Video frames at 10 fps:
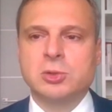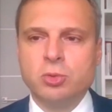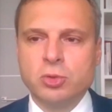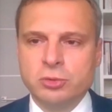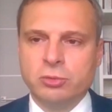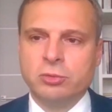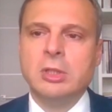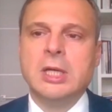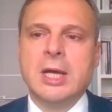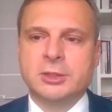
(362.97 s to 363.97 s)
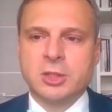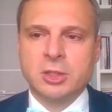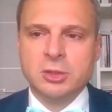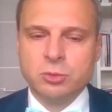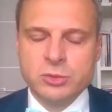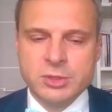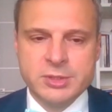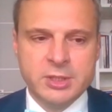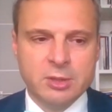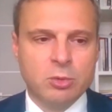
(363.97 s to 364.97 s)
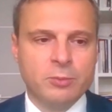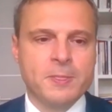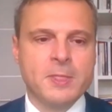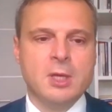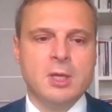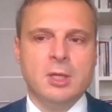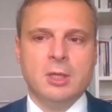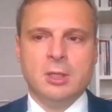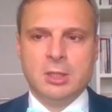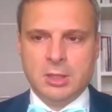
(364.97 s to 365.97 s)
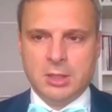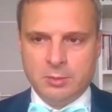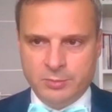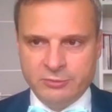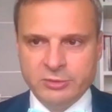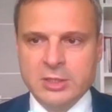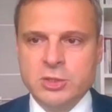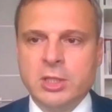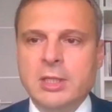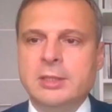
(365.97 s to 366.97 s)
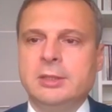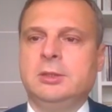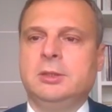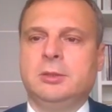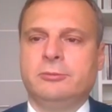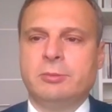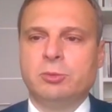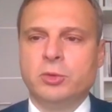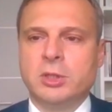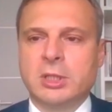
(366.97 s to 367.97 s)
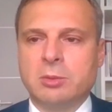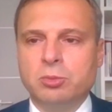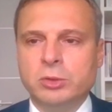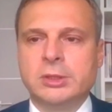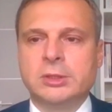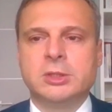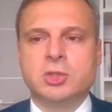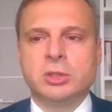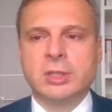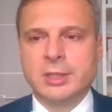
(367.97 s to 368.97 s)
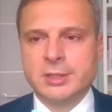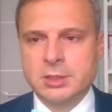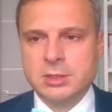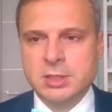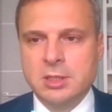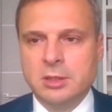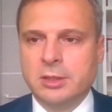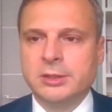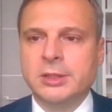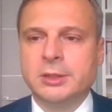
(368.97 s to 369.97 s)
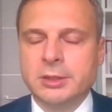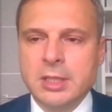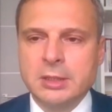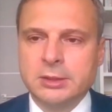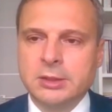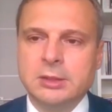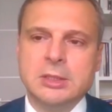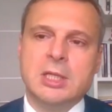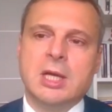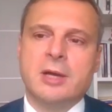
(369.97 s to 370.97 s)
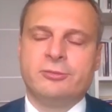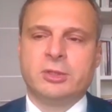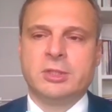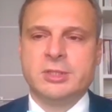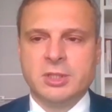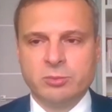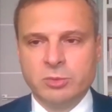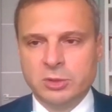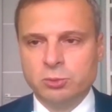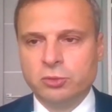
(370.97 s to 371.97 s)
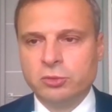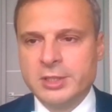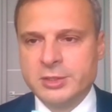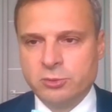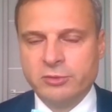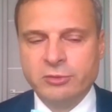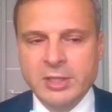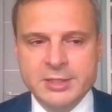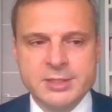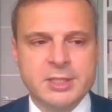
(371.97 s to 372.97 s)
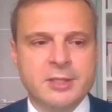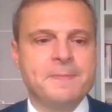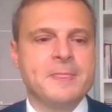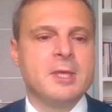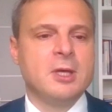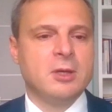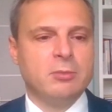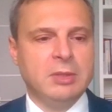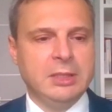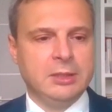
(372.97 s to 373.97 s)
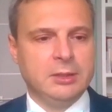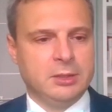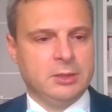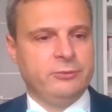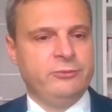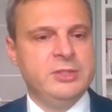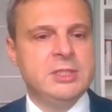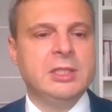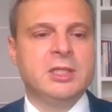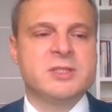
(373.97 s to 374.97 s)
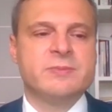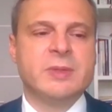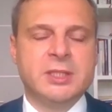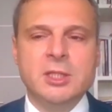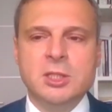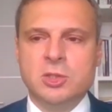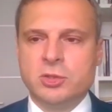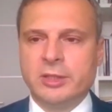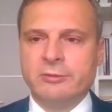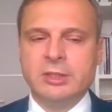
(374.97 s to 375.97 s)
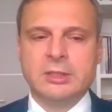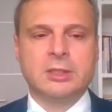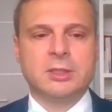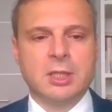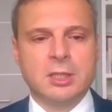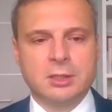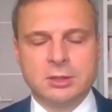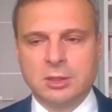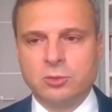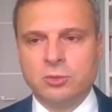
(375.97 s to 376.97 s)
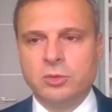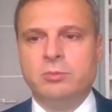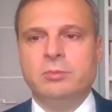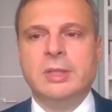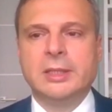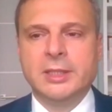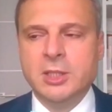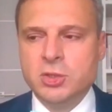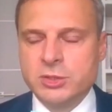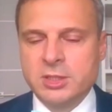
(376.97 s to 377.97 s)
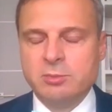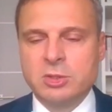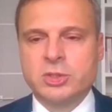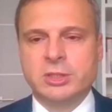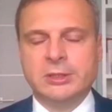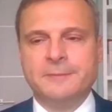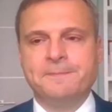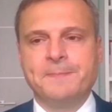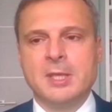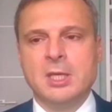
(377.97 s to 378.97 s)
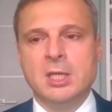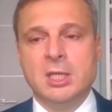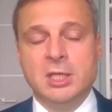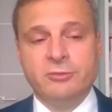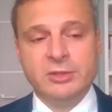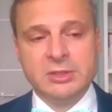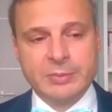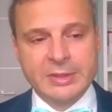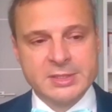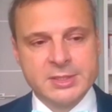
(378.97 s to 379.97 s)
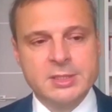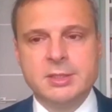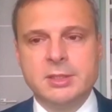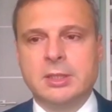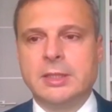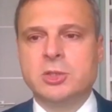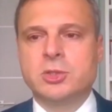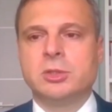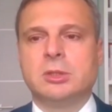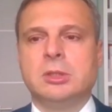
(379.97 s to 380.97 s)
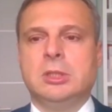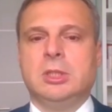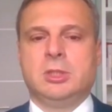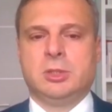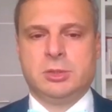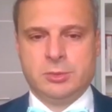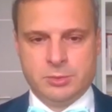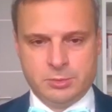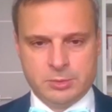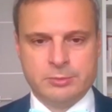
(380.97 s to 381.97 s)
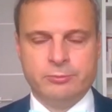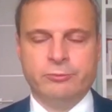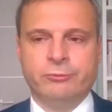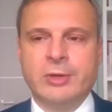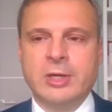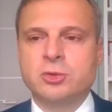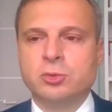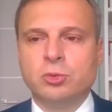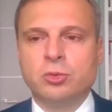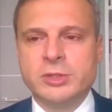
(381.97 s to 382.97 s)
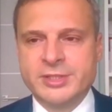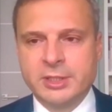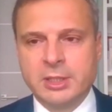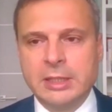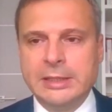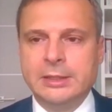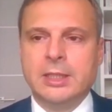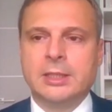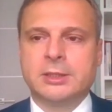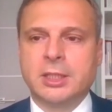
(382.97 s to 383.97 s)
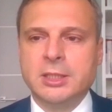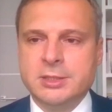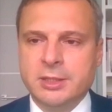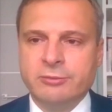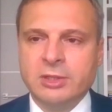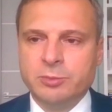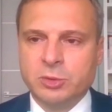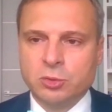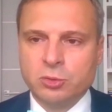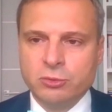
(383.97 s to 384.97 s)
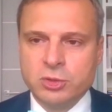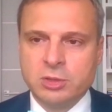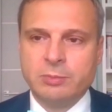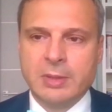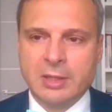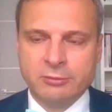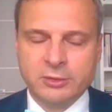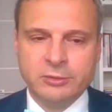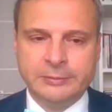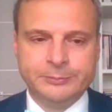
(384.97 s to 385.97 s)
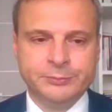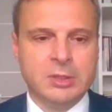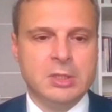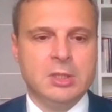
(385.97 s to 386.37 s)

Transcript: как сложную открытую систему. Первоначально во многих работах, начиная с идеи Рене Декарта, автора термина «ундулатио рефлексия», мы э, видели рассмотрение человека как такой биологической машины. И в этом процессе, конечно, важную роль сыграли открытия Ивана Петровича Павлова,